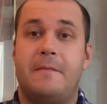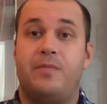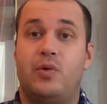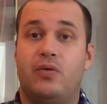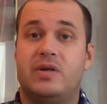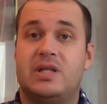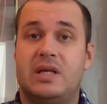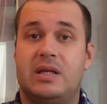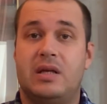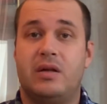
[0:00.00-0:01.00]
но вы
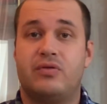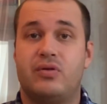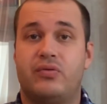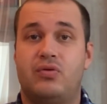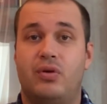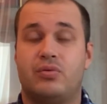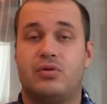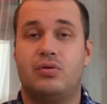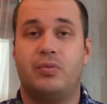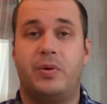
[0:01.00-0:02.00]
знаете, дело все в том,
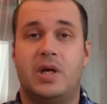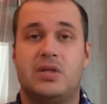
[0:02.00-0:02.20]
что при